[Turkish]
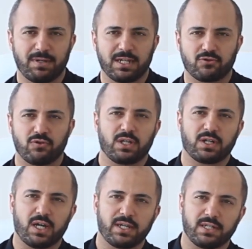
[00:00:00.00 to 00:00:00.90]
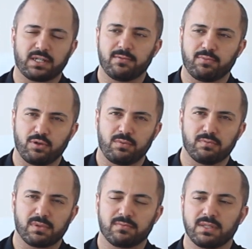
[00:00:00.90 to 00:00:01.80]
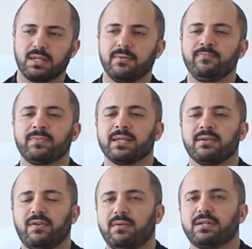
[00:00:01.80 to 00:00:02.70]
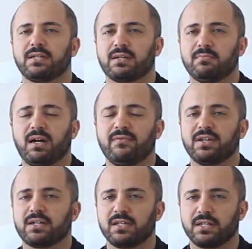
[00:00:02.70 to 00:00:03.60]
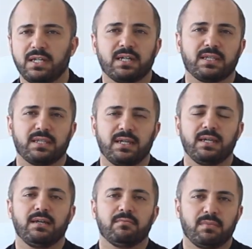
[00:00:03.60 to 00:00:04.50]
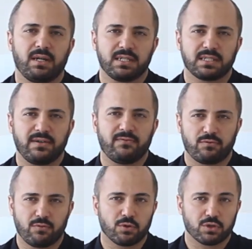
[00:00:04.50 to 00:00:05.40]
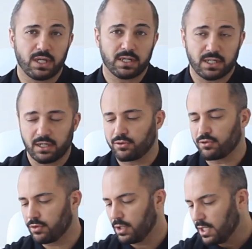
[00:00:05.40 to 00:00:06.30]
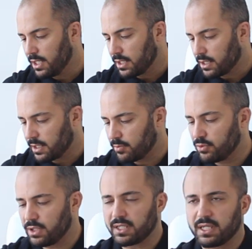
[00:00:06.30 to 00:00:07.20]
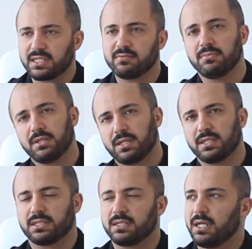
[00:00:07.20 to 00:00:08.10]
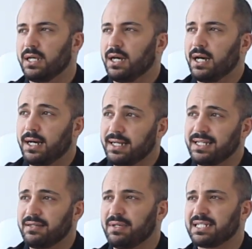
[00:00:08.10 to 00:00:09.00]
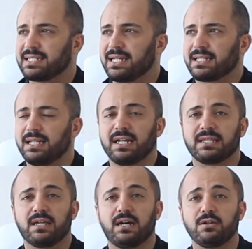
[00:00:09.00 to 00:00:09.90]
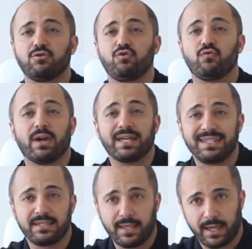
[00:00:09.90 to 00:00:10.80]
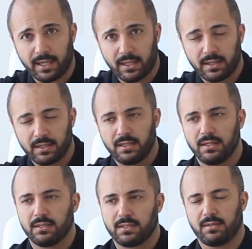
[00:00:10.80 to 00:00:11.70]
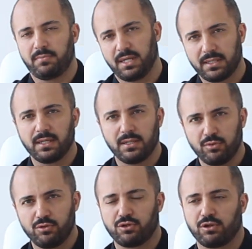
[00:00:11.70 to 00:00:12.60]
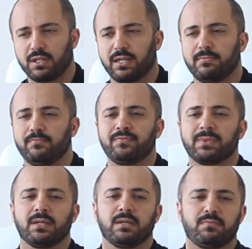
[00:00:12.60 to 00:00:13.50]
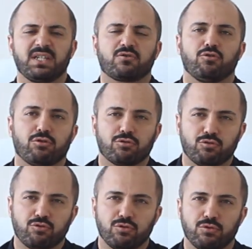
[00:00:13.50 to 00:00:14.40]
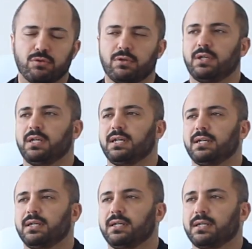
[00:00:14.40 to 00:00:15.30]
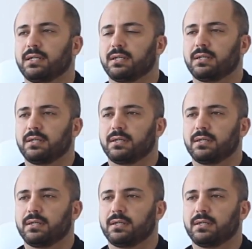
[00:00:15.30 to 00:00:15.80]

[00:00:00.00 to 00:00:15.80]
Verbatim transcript: personel, kaynak yapılıyor bilmem ne. Fabrikadaki mavi yakaların yerinde maalesef robotlar alıyor. bunlar kesin mi? Kesin hangi meslekler daha güvende? Yani bir yandan da bunu söyleyelim. Psikologluk, e,